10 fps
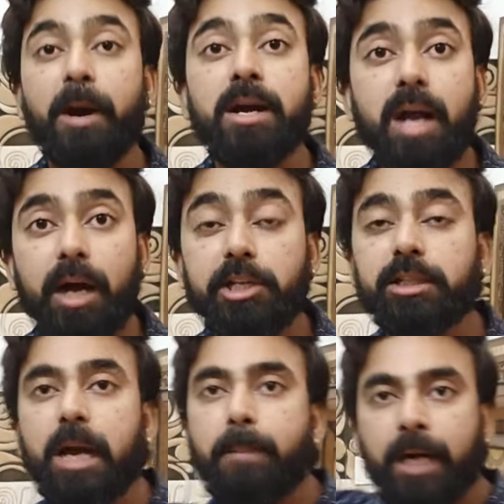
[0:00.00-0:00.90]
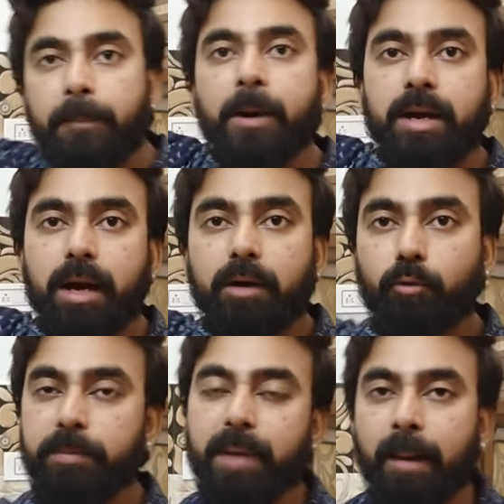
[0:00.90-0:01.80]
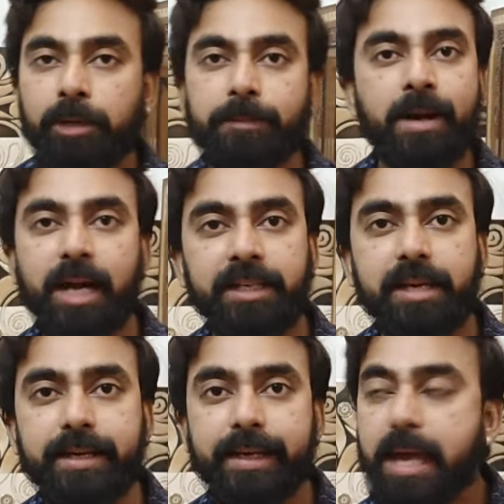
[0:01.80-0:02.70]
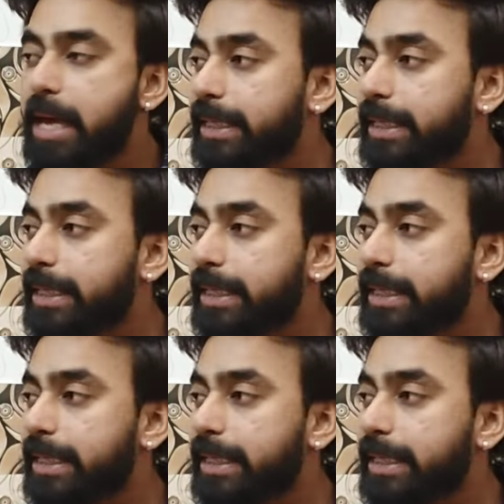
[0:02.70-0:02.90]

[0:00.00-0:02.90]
पंखा इतना बड़ा पंखा कोई मामूली पंखा नहीं है